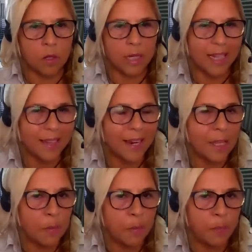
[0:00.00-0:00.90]
¿qué tan
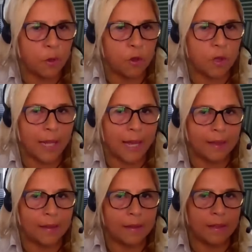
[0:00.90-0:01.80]

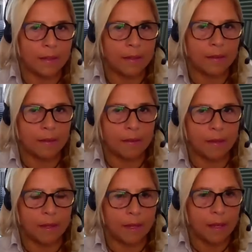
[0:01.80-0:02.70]
importante
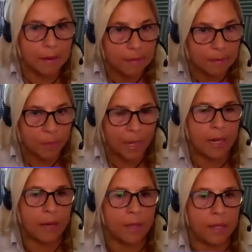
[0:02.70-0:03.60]
es para
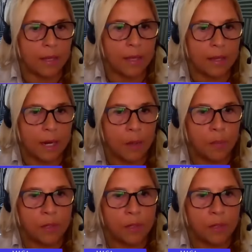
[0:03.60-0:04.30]
la vida de las